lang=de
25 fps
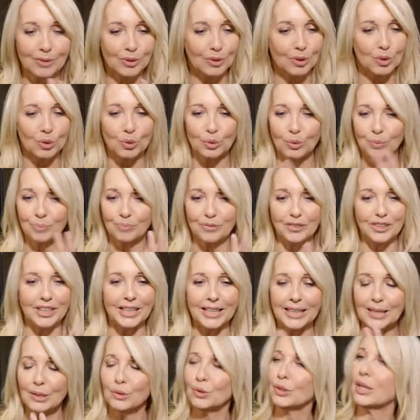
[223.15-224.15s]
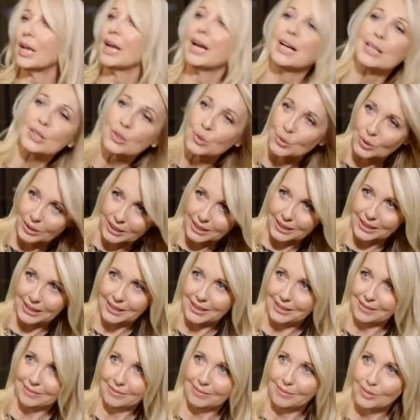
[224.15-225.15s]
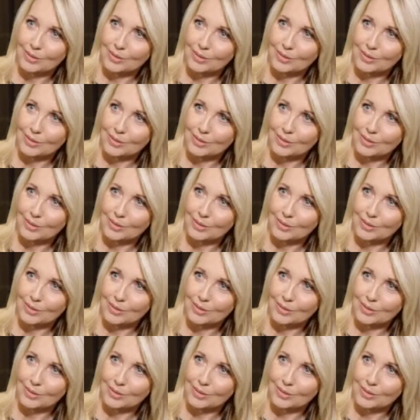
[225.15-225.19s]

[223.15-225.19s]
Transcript: zu pflegen und herzurichten,